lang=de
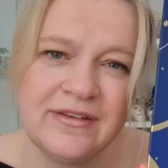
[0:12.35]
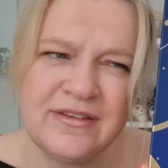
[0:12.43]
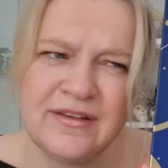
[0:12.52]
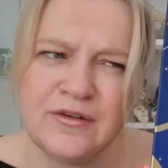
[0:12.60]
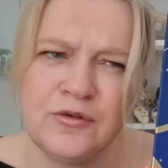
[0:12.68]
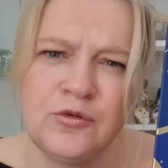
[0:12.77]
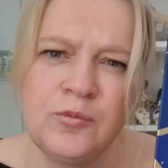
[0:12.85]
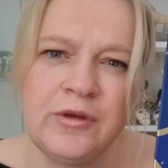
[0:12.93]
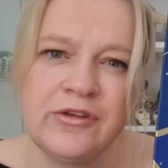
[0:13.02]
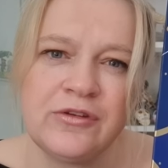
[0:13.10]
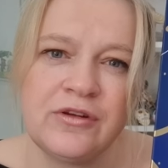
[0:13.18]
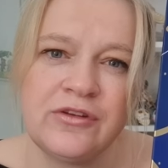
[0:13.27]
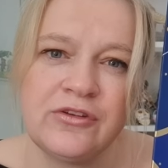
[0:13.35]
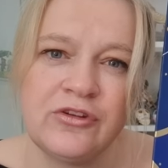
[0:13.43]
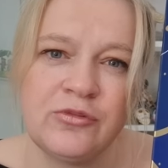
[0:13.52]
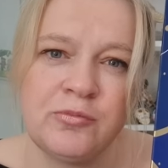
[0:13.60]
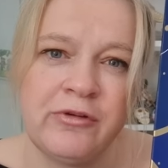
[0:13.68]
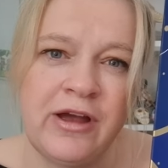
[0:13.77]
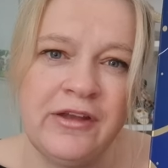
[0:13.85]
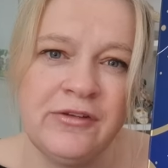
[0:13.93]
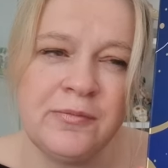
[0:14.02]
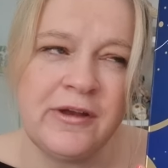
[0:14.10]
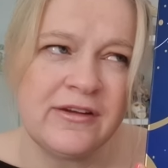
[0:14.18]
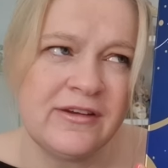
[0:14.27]
Ich hatte nur mal so eine Source Price
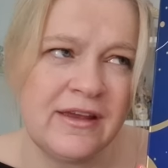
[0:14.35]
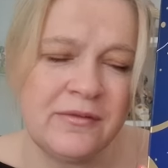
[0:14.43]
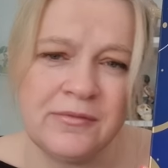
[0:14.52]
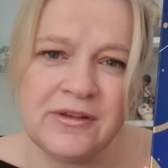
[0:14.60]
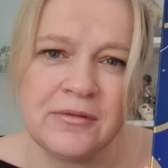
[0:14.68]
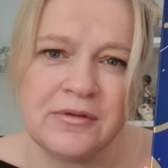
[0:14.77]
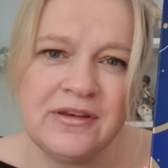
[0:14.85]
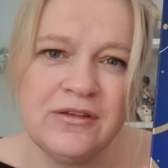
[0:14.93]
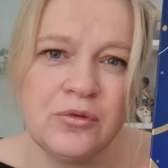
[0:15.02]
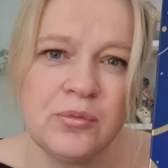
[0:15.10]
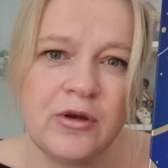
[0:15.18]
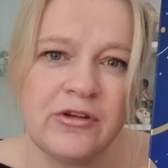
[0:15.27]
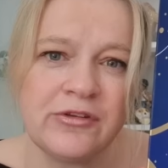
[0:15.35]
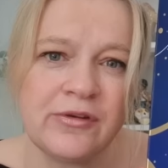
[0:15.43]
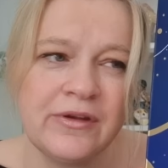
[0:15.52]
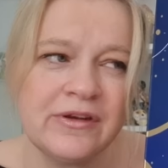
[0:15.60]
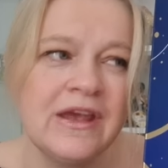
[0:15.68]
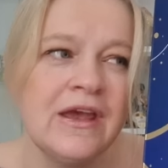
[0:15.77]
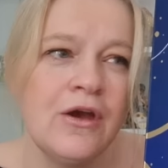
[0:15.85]
Bag, die hat mich aber nicht überzeugt